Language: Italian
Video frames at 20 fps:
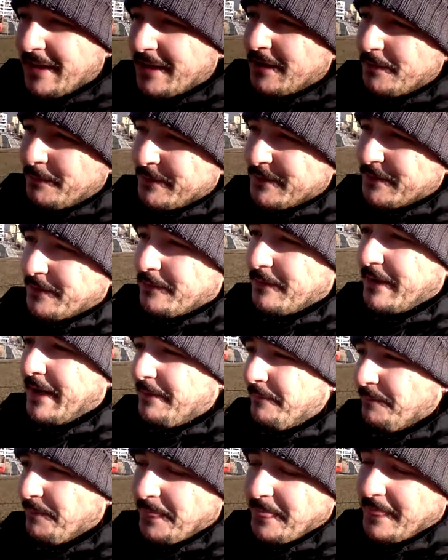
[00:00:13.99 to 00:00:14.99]

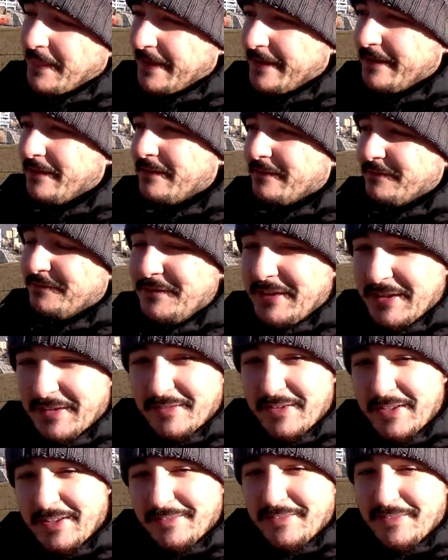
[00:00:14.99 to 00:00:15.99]
Comunque, vi,
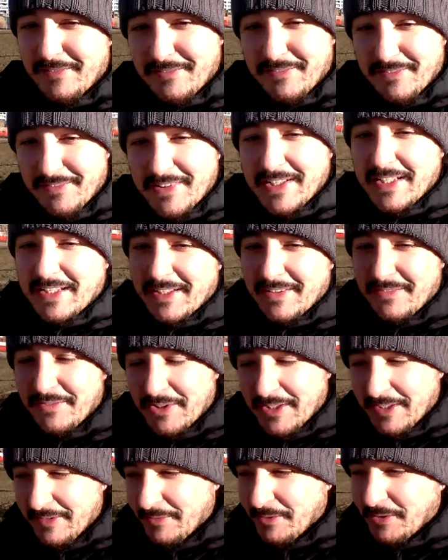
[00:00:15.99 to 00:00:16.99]
vi, vi
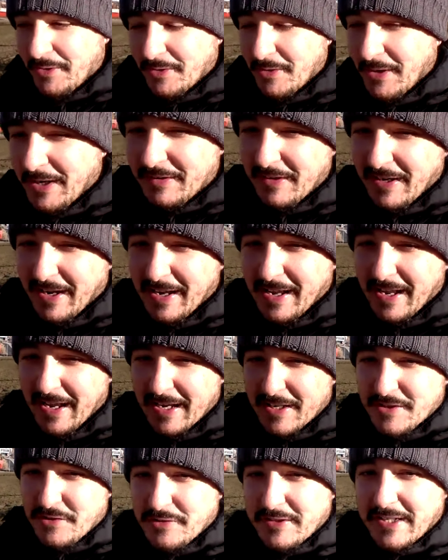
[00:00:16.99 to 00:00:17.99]
volevo
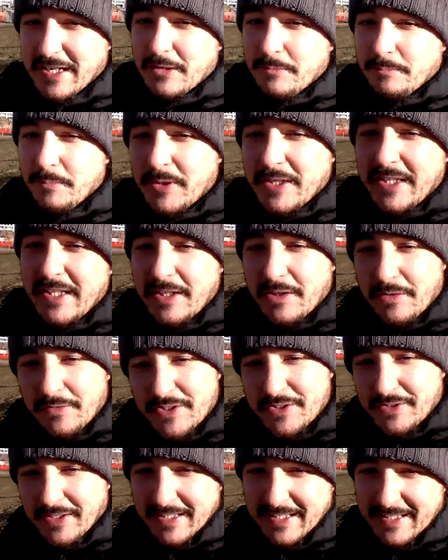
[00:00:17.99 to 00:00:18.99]
aggiornare un pochino,
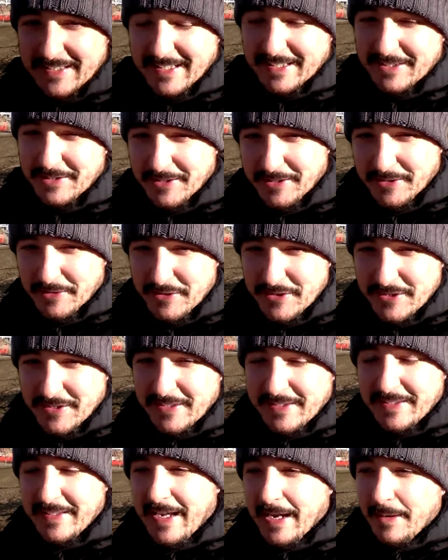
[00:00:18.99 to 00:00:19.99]
visto che è da tanto che non ci
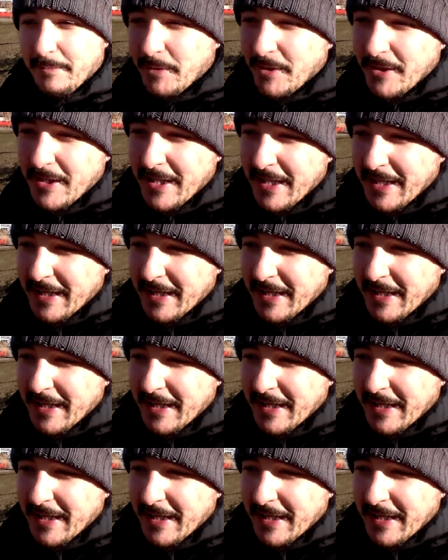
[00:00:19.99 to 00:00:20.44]
sentiamo,